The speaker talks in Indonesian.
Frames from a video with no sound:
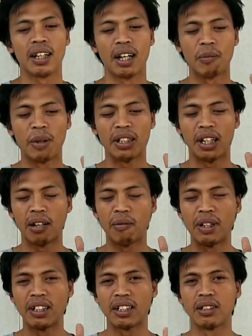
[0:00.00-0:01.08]

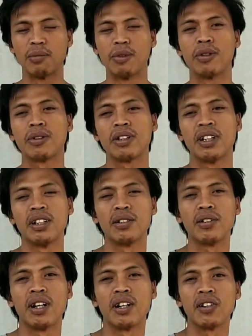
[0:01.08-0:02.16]
tahapan-tahapan tersebut
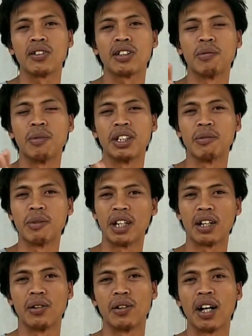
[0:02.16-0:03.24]
itu harus teman-teman
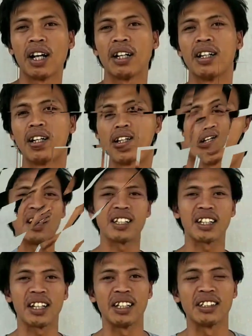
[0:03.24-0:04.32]
lakukan dari ya,
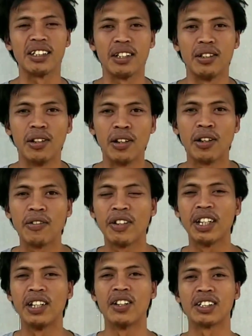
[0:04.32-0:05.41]
awal. Sekian saja dulu
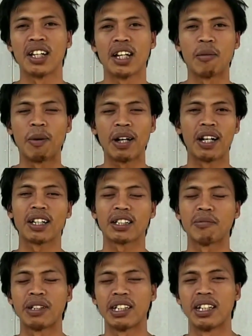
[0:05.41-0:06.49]
video saya pada
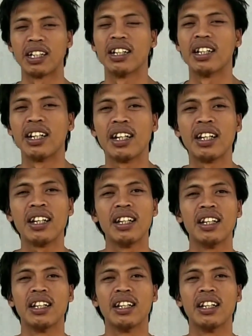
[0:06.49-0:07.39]
kesempatan hari ini.